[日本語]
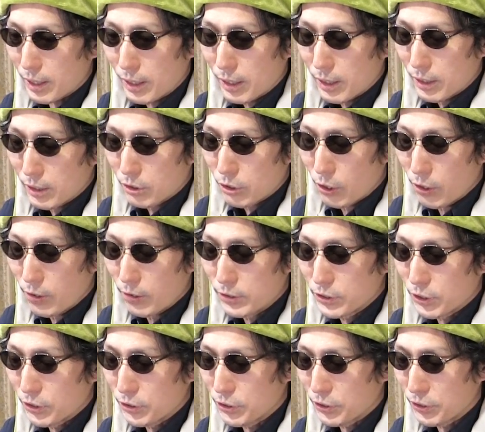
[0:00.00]
ら登
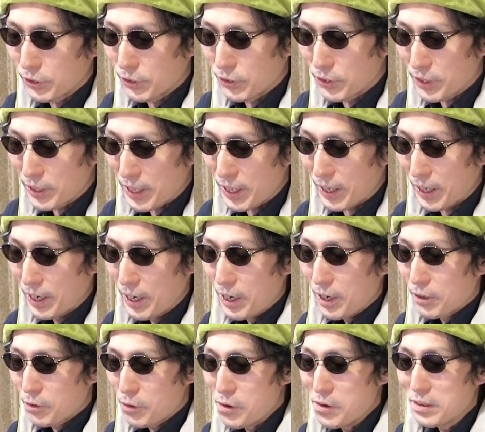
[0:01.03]
場ということで
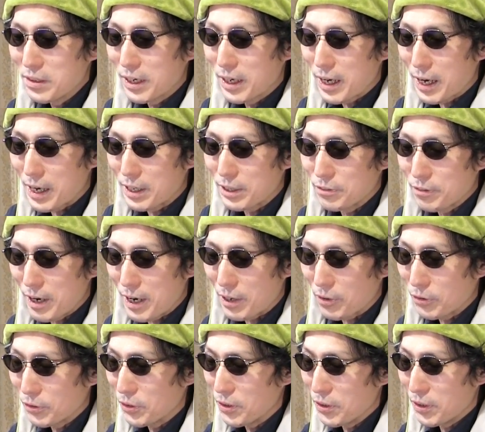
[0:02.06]
今回は
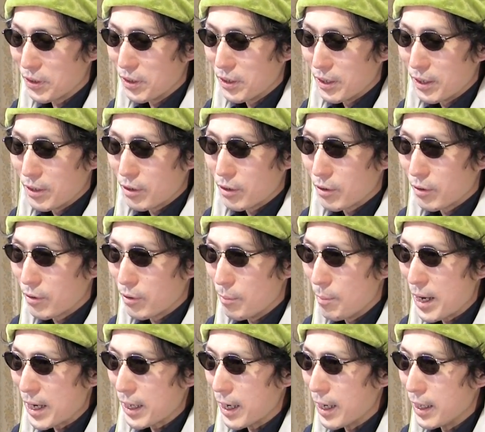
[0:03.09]
この
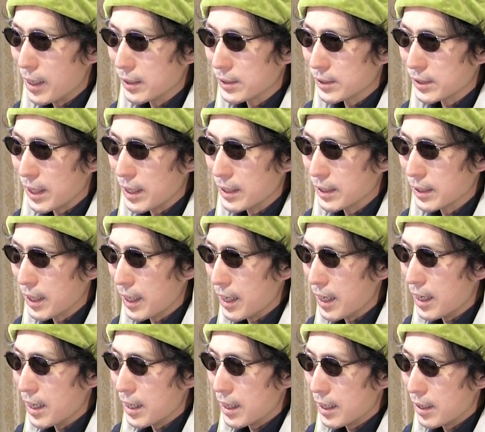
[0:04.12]
コマ母ちゃん
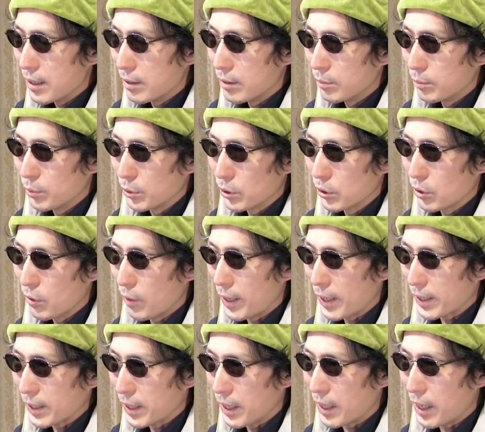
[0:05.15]
がぶっ壊
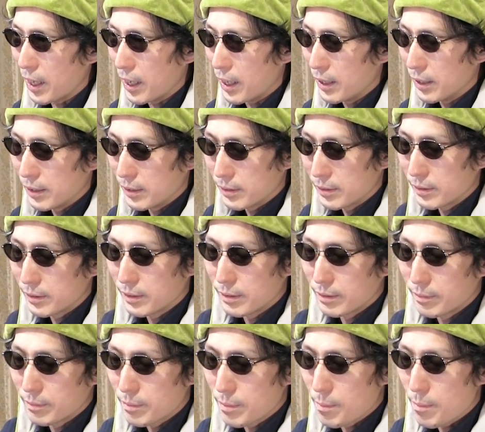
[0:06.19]
れキャラ
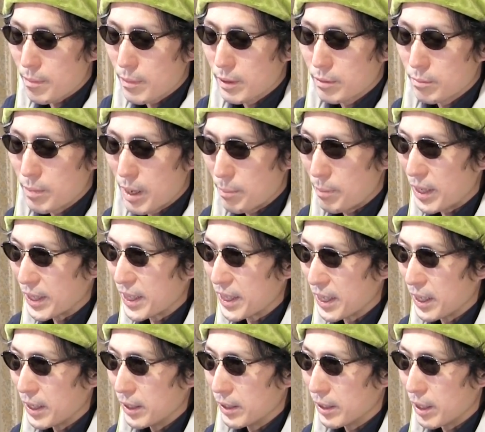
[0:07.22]
まあまで
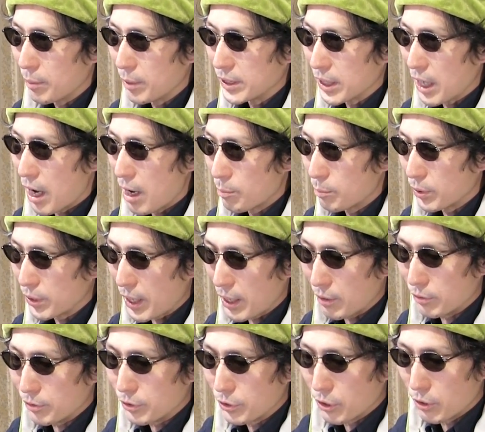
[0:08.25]
ね
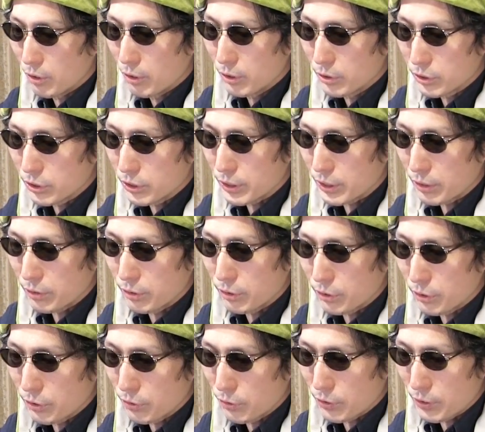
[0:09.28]
ダメージアップダウン両方ついてくる
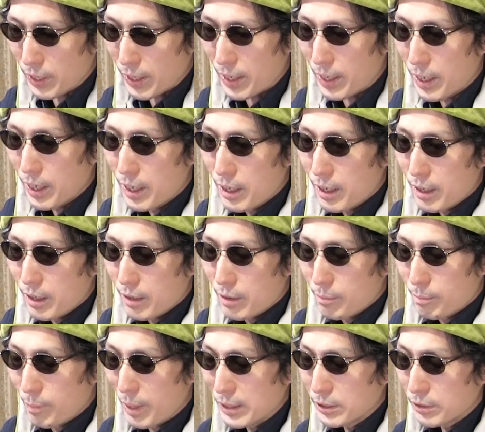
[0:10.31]
ということで
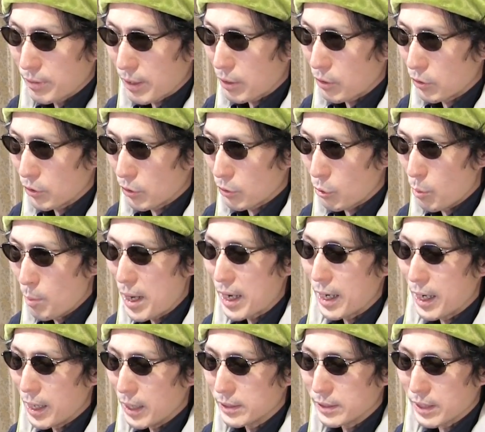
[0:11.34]
まずはこのコマ
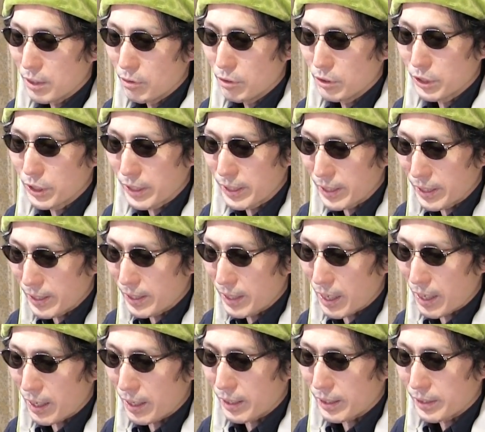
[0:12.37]
母ちゃんを引き
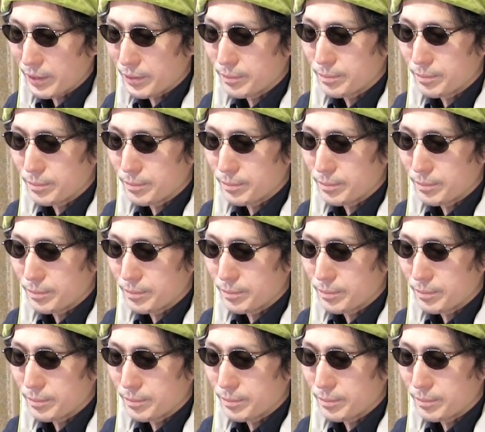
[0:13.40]
たい